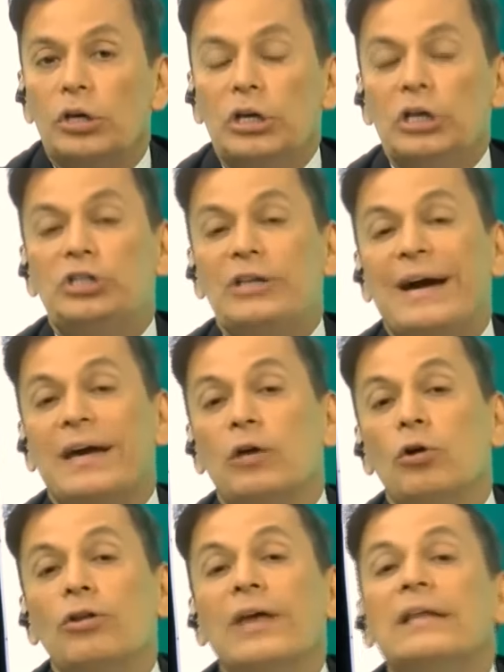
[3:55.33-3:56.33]
y ya
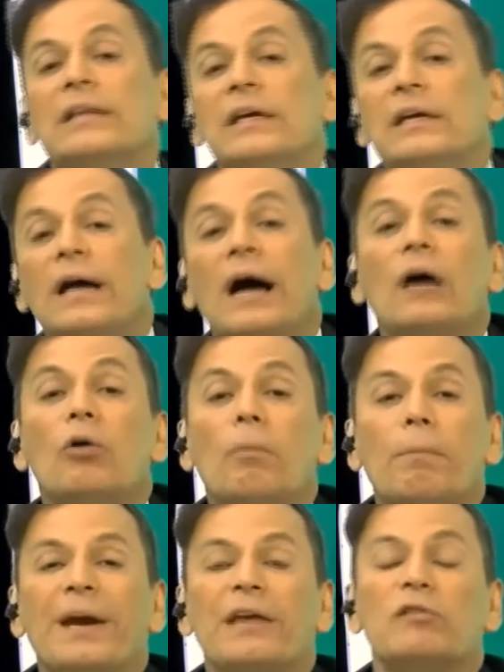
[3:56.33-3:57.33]
quedó destinado
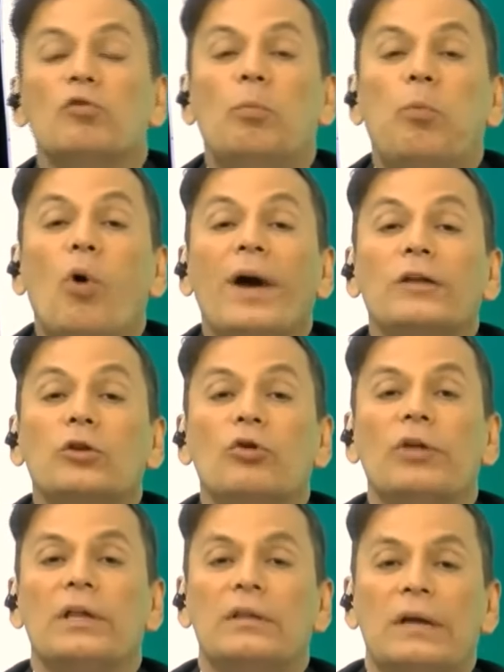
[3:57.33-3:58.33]
un presupuesto
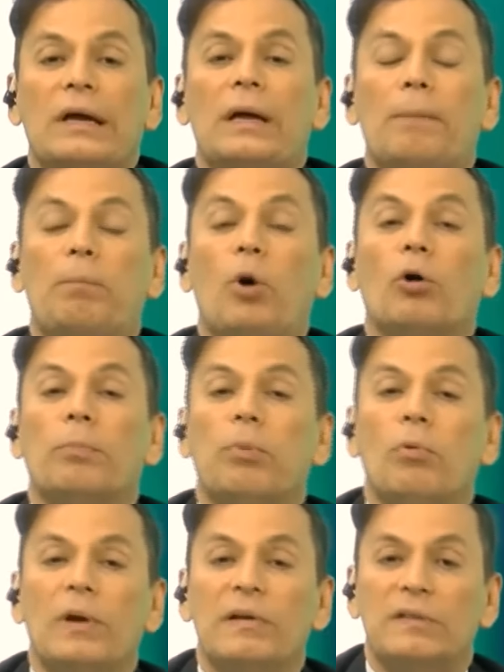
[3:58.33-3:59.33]
de entrada por
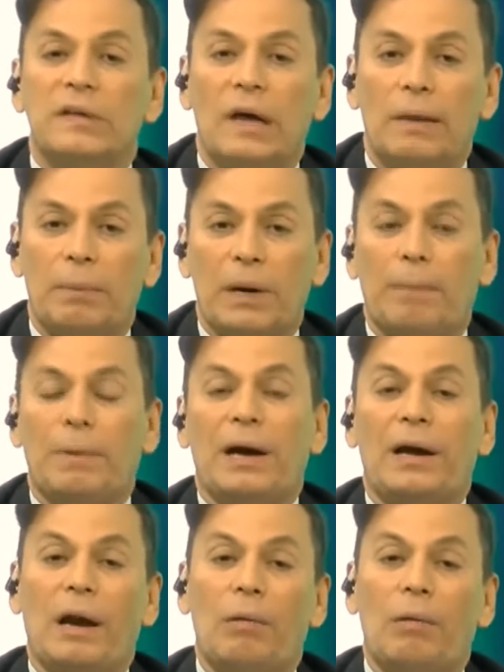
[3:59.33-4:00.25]
publicidad para pagar al